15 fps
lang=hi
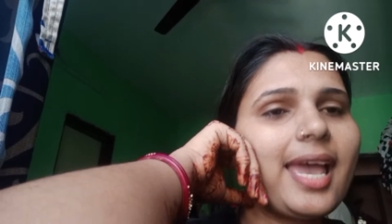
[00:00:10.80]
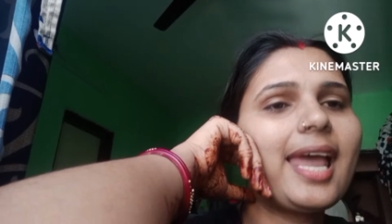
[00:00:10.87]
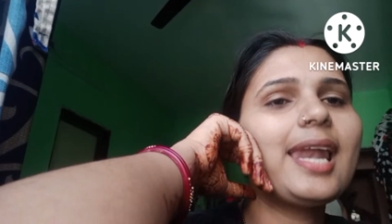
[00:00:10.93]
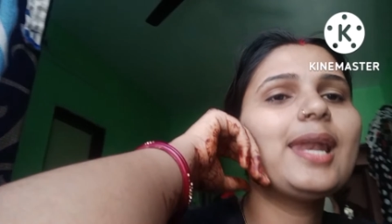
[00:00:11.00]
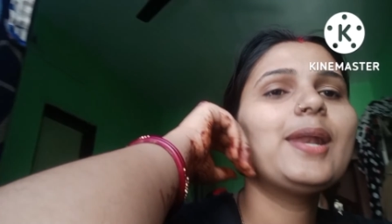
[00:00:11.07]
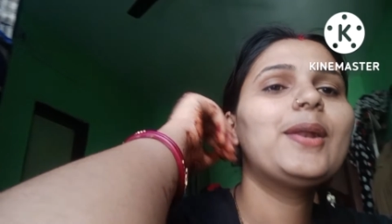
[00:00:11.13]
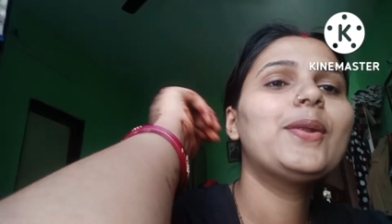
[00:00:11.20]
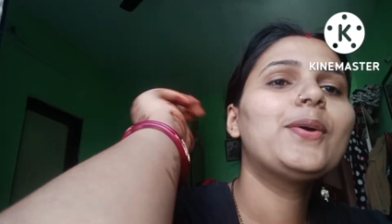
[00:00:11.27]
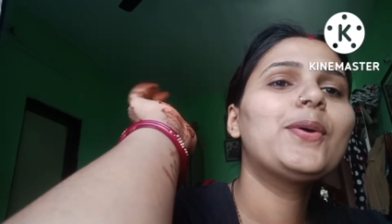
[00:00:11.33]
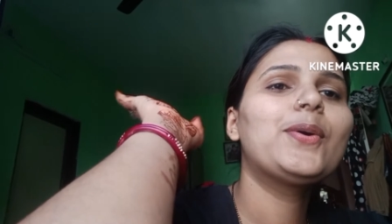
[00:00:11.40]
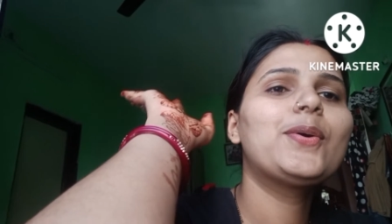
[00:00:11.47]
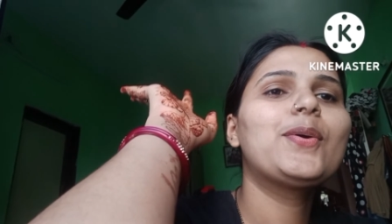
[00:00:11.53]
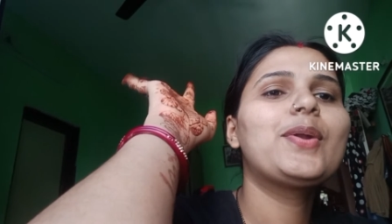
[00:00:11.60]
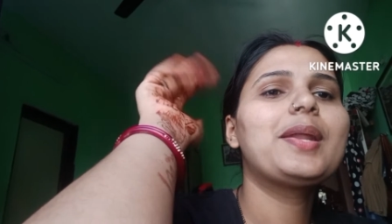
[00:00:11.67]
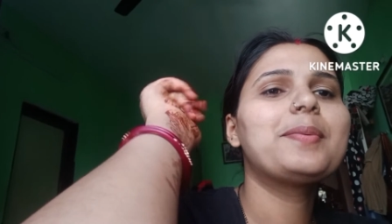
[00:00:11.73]
हेलो
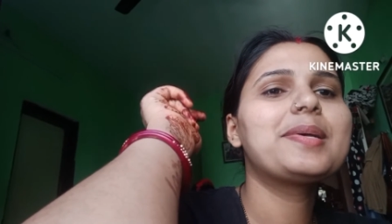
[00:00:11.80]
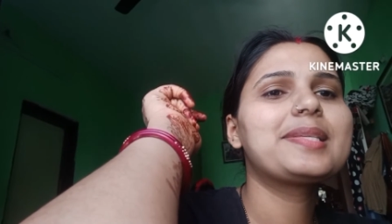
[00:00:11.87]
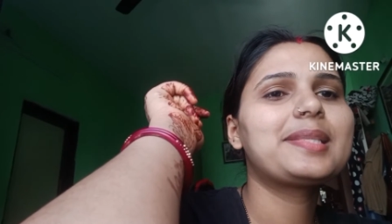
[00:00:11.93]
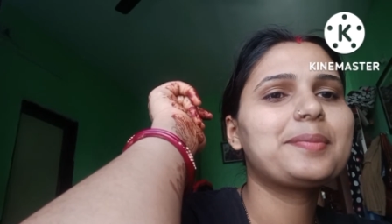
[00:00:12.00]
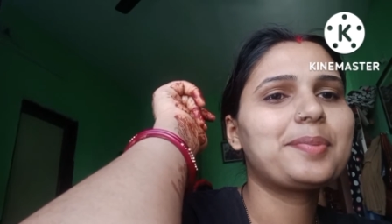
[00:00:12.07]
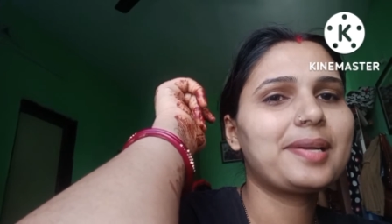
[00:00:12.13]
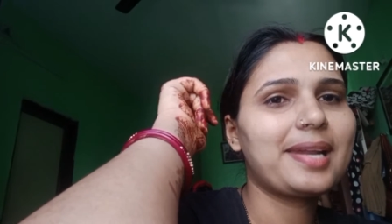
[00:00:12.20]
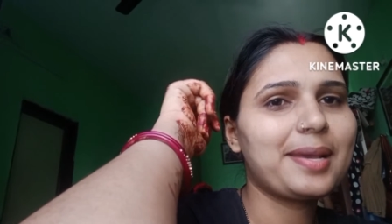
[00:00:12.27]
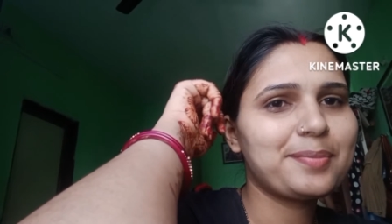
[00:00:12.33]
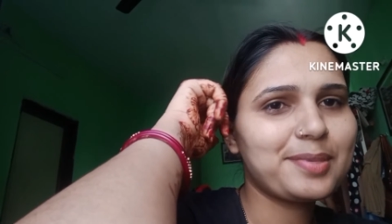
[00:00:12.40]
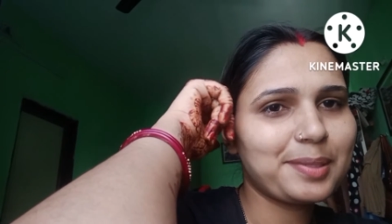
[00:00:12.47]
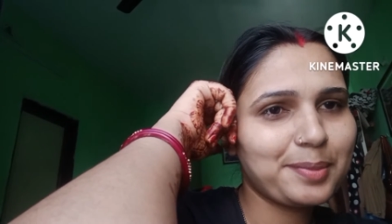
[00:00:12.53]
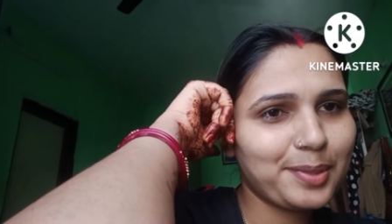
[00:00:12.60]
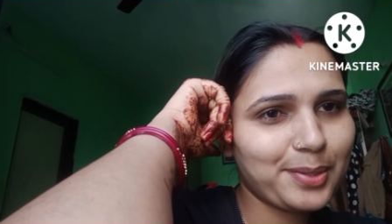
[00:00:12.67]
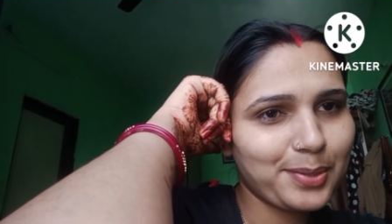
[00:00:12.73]
नमस्ते प्रणाम
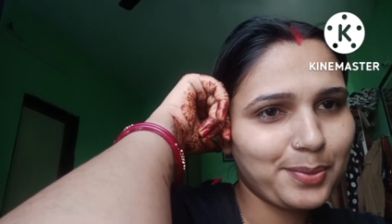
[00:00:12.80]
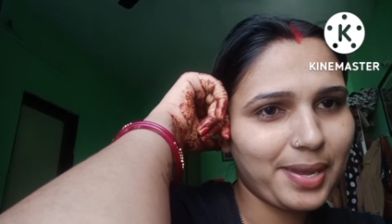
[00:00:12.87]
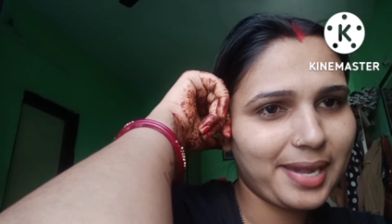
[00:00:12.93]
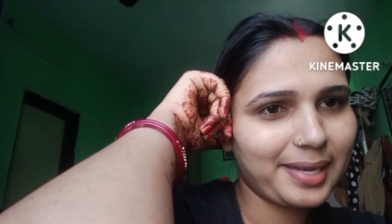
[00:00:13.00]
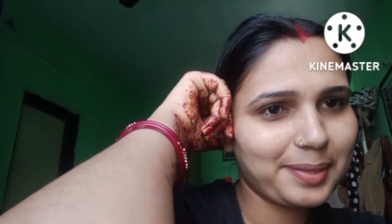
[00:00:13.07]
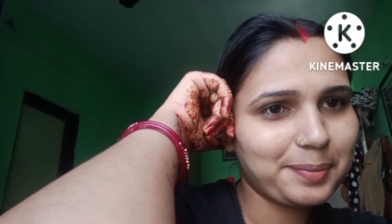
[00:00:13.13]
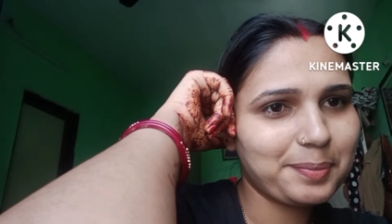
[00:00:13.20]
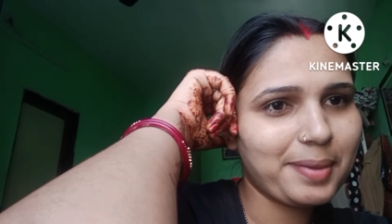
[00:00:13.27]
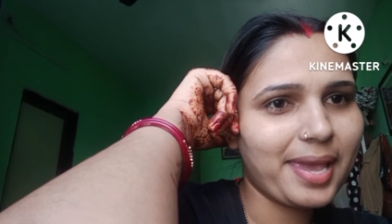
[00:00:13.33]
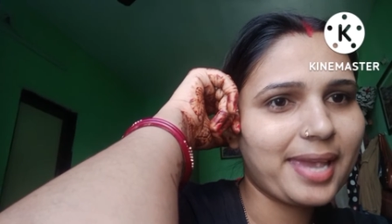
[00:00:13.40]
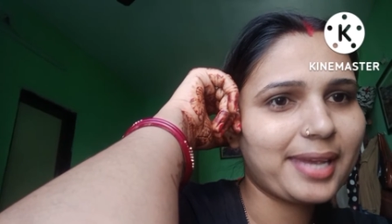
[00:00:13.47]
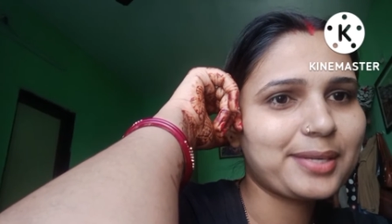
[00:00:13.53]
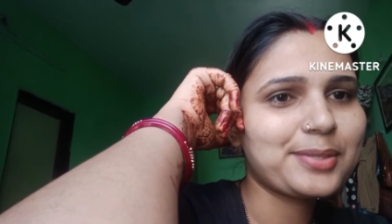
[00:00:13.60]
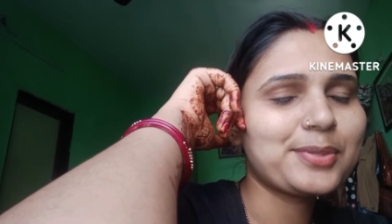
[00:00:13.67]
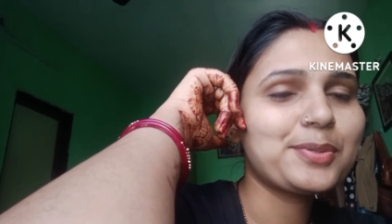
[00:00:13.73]
सभी को वेलकम बैक